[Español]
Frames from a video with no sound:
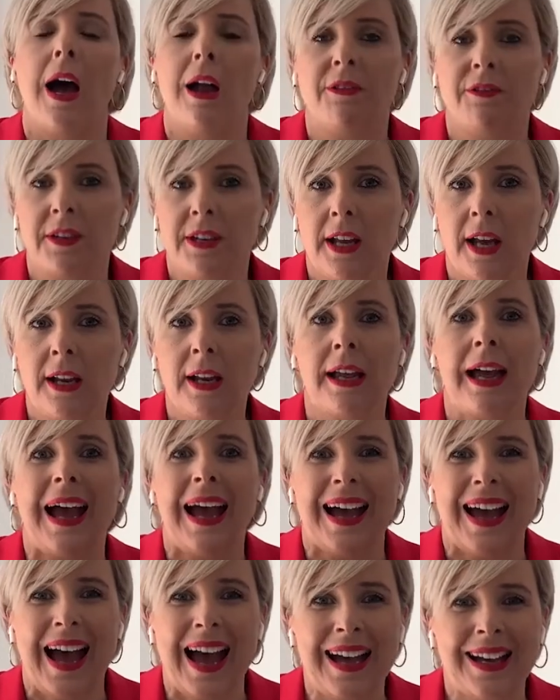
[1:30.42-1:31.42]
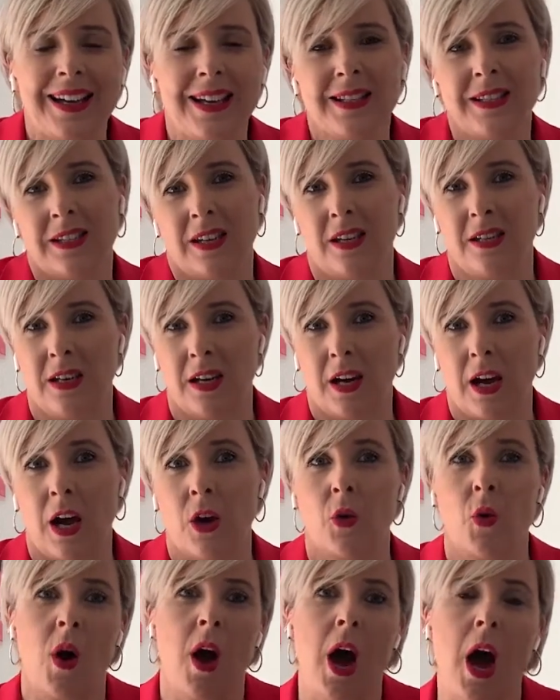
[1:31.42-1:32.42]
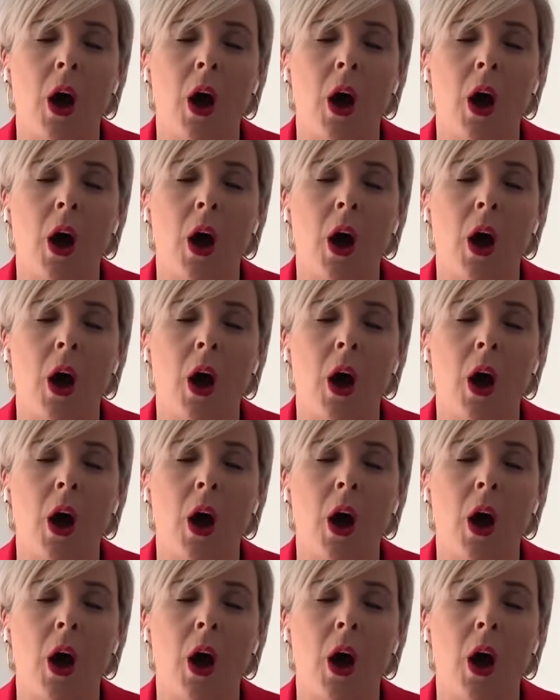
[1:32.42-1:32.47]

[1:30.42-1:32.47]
Al final, ¿A qué se ha llegado?